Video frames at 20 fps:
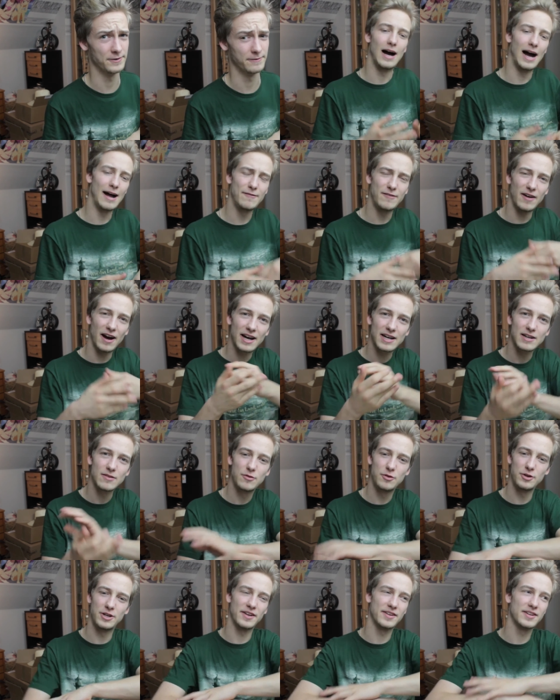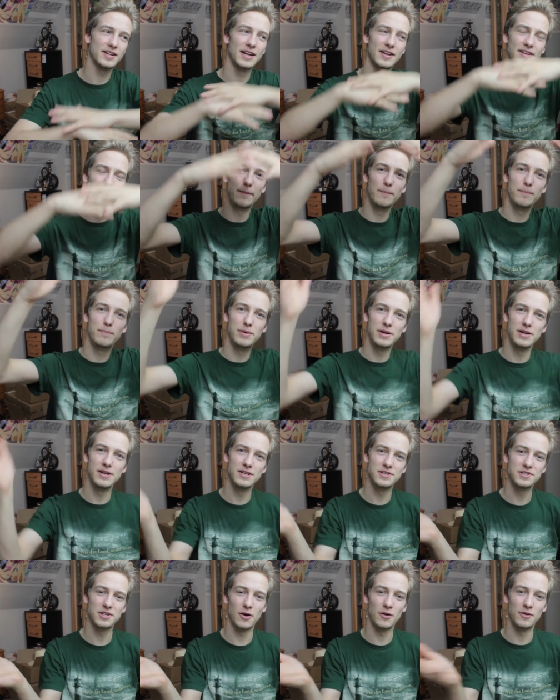Einfach für das
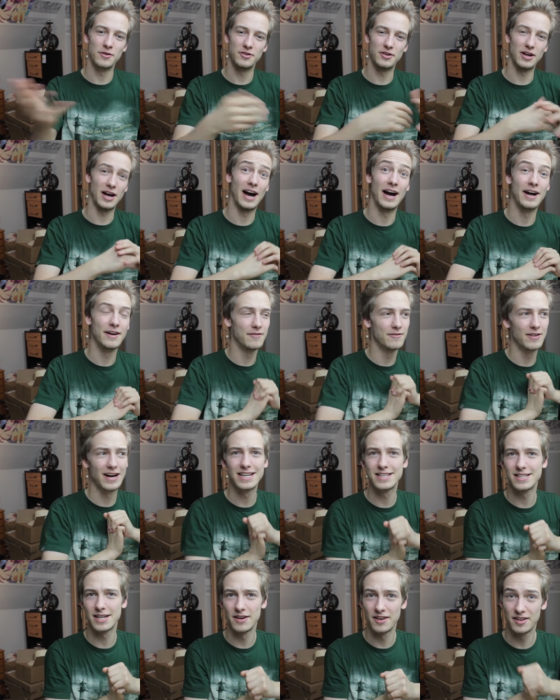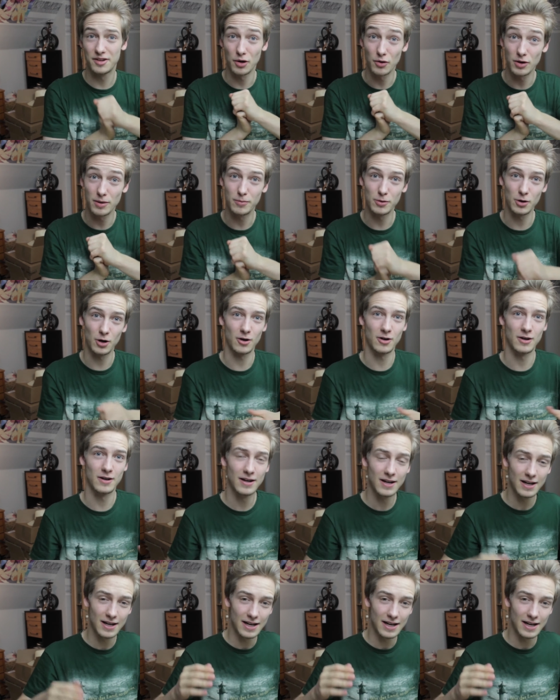Gesamtbild und einen weiteren Storybrocken